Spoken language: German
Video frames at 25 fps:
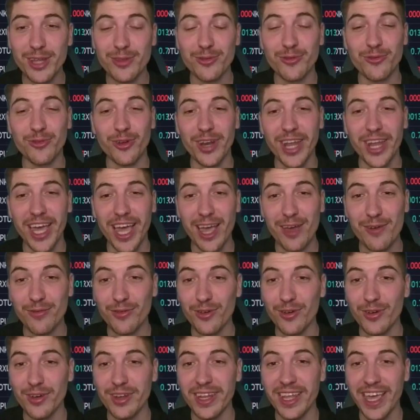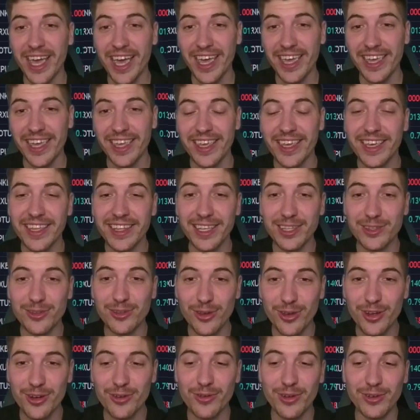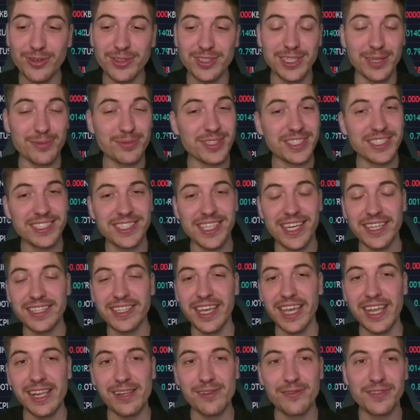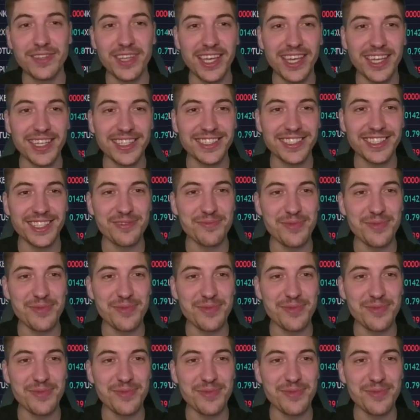Und von daher, Freunde, hey, der Turnaround, ich habe es gesagt, der 11.1.